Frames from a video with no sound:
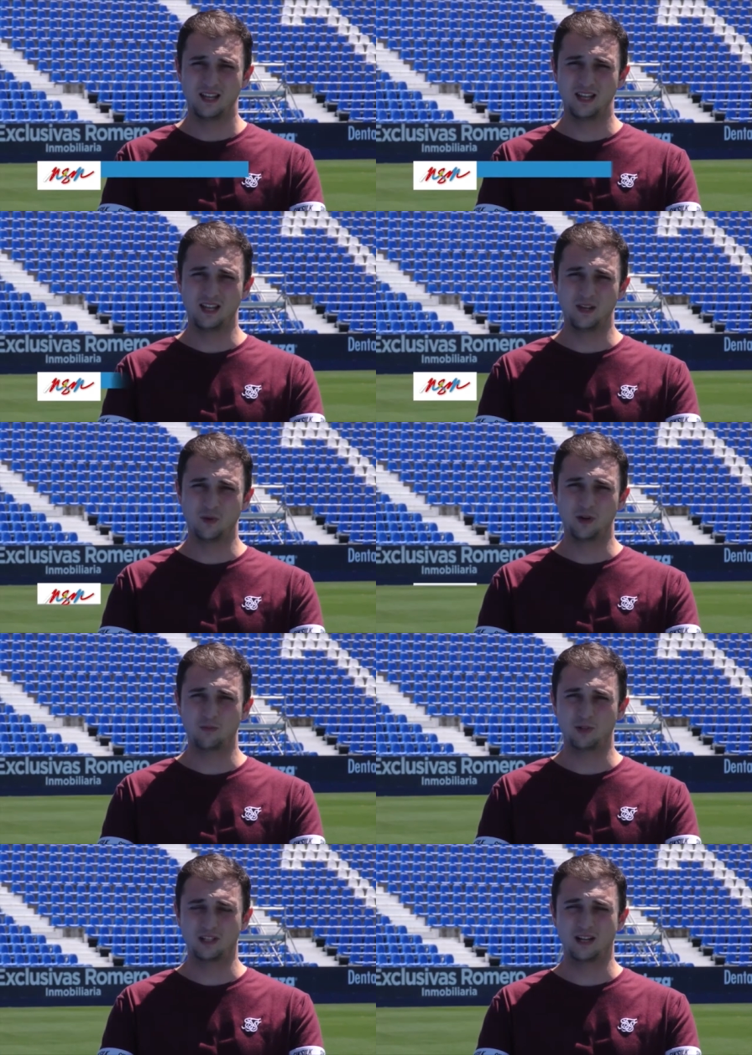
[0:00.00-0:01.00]
Y bueno,
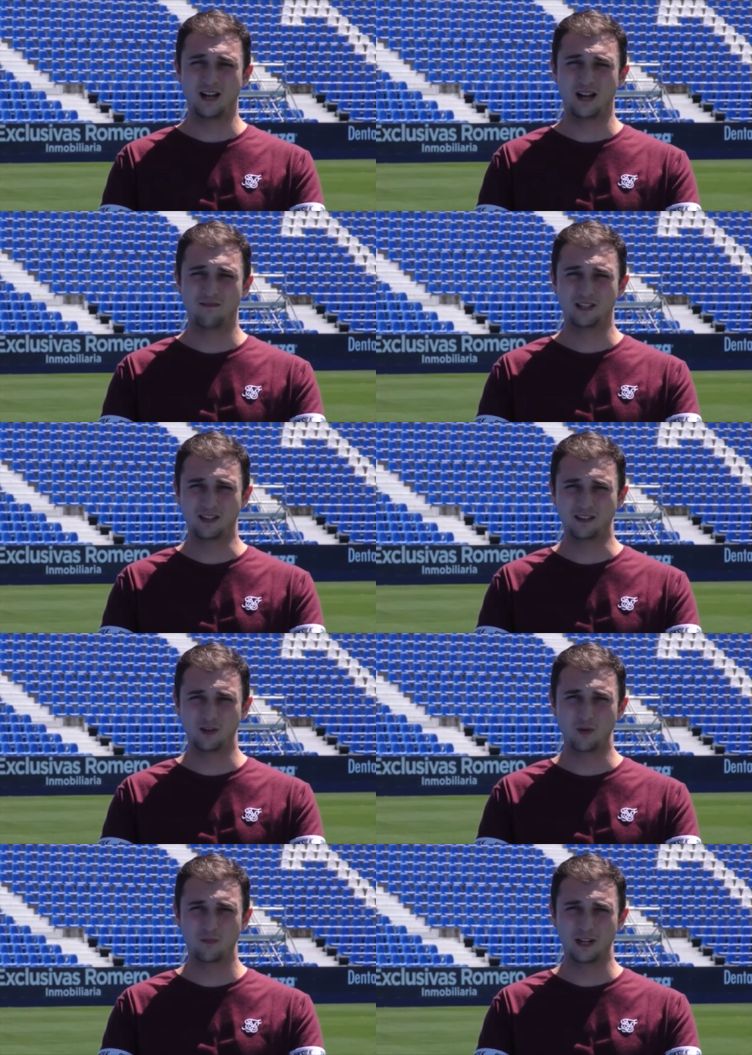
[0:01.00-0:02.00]
pues era
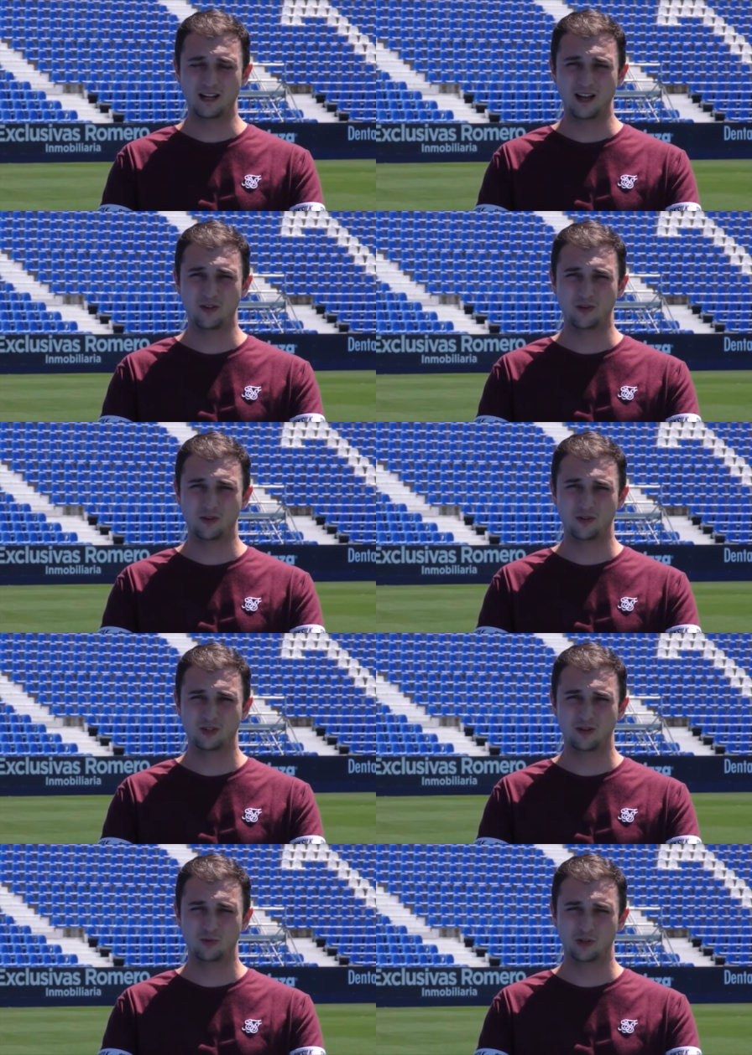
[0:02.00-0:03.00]
bastante complicado,
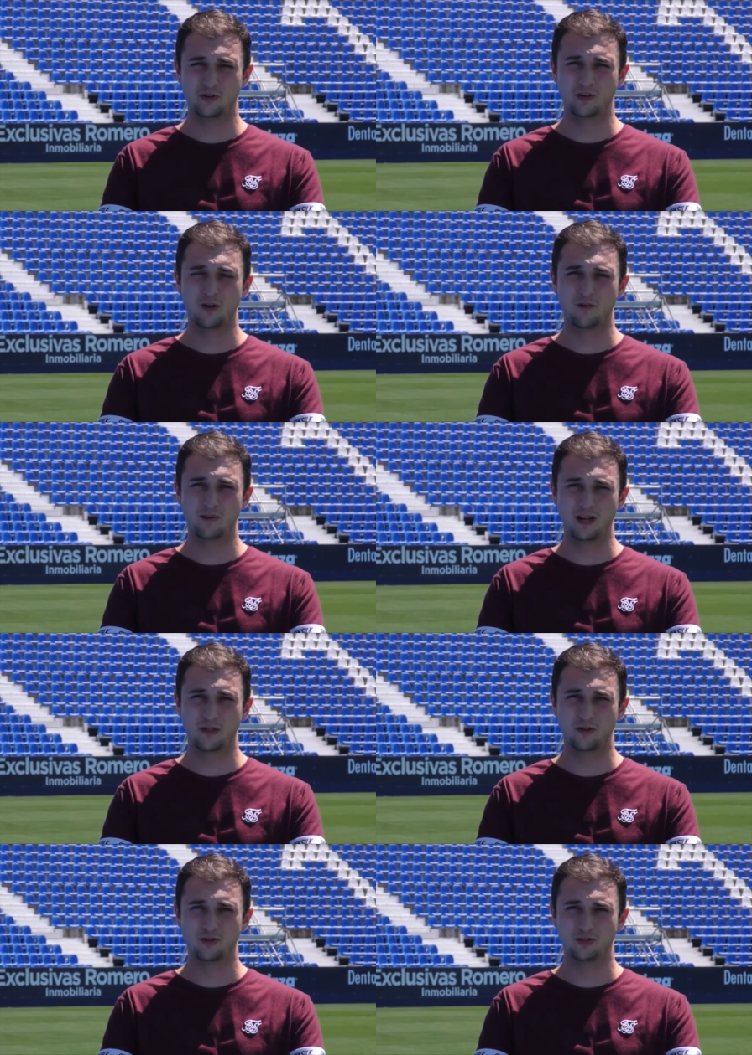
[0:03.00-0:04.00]
¿no? Se lo pusieron en los
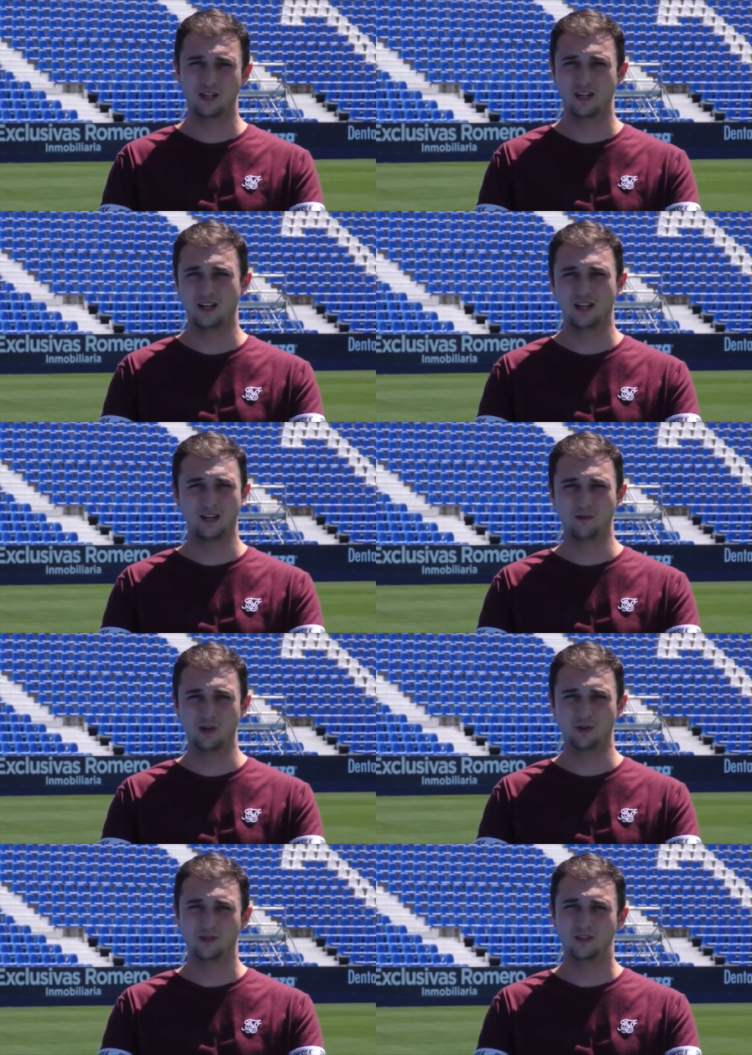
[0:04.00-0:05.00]
brazos y
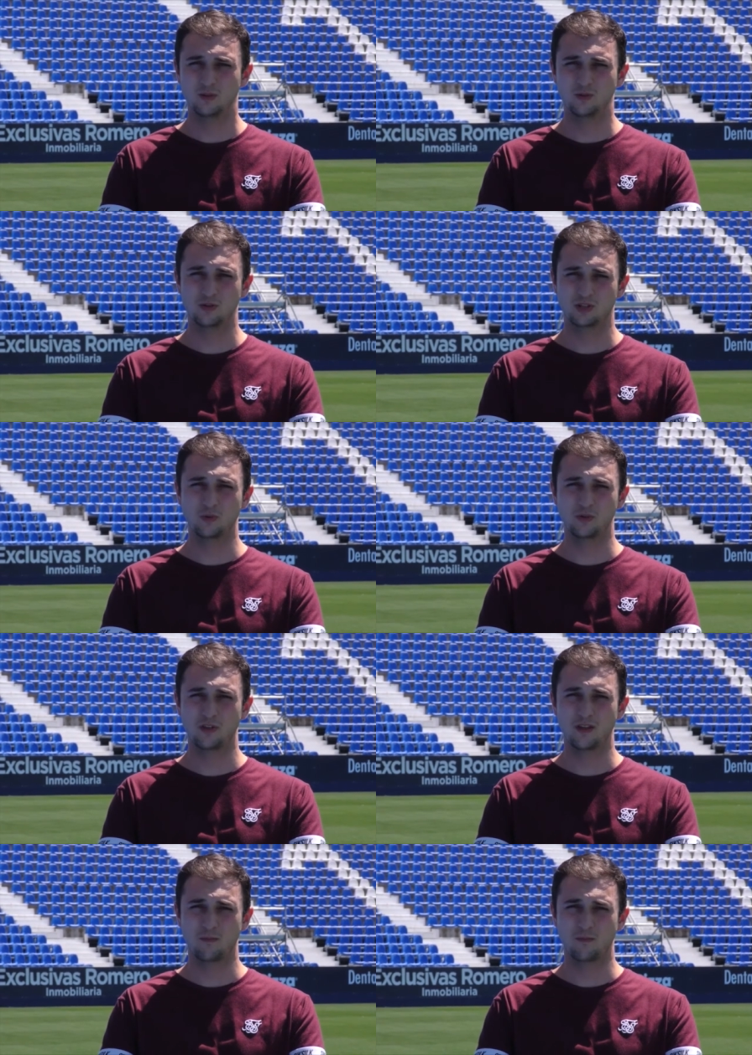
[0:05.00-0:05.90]
bueno, unos segundos